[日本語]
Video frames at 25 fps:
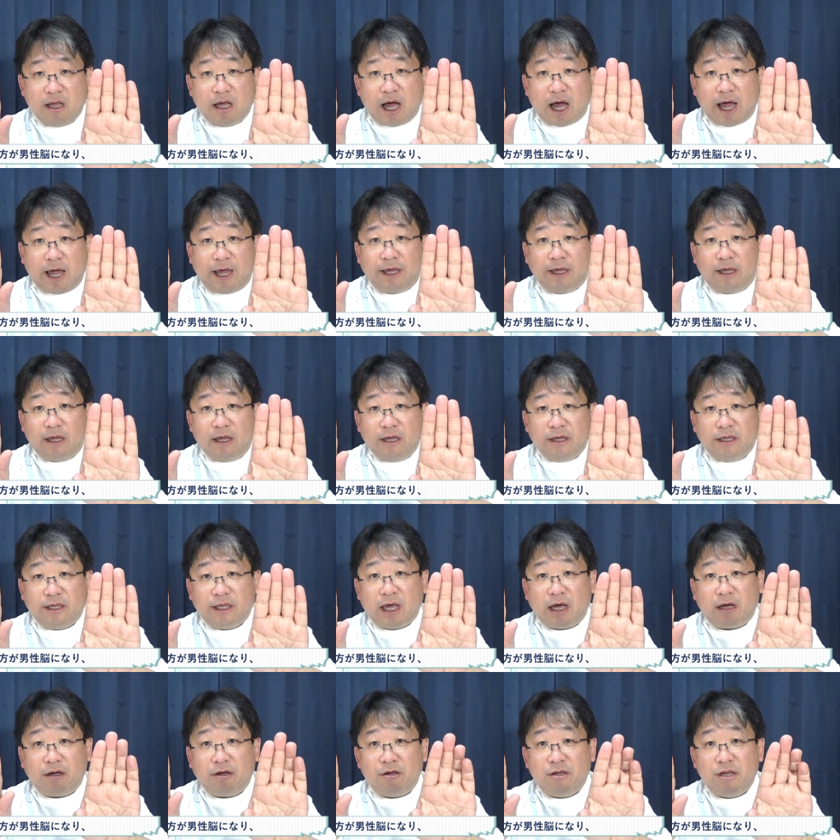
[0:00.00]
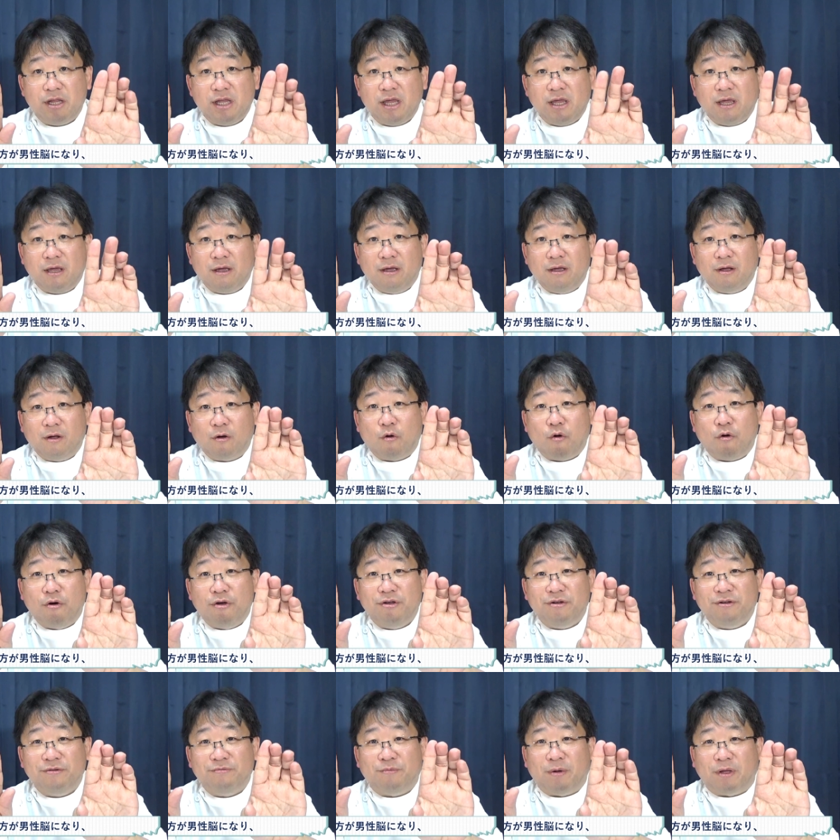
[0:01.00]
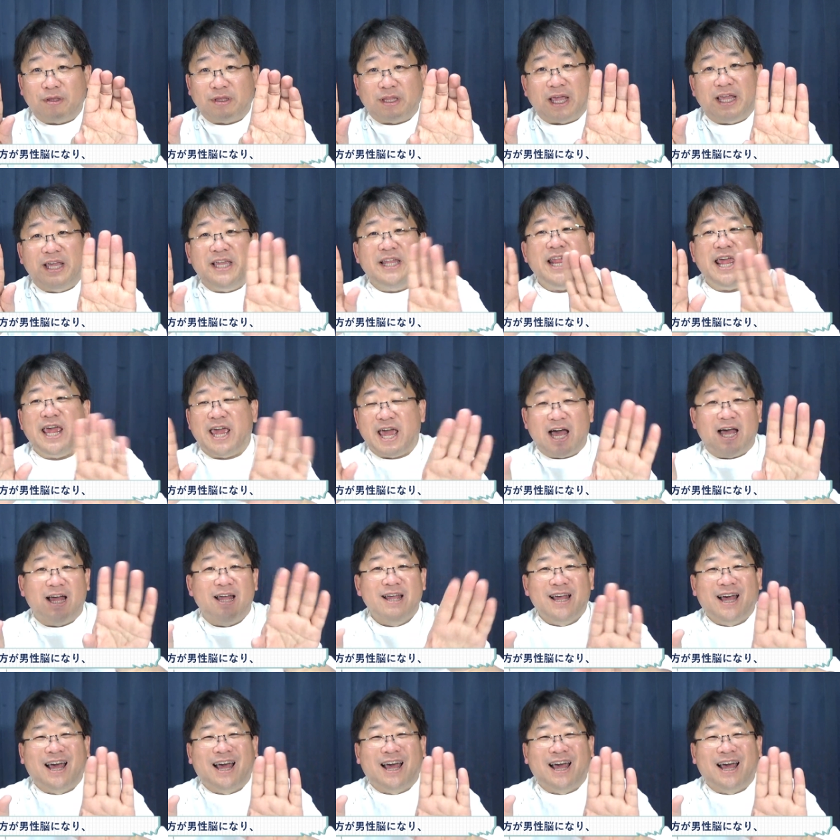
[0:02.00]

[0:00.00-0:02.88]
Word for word: はい。逆に、こういう、まあ、できねえや。